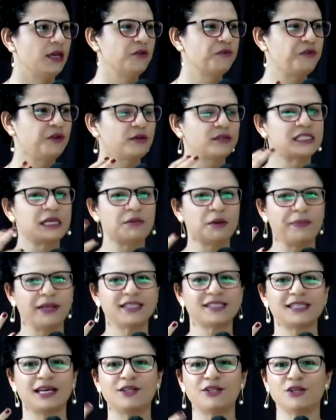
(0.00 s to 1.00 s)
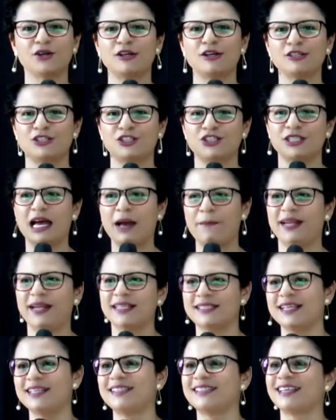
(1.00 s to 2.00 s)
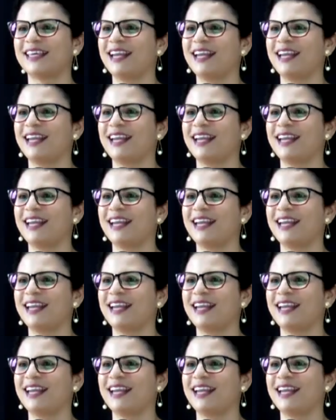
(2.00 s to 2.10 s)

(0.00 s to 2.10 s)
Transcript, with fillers: E aí eu fico sempre pensando, eu gosto de dar presentes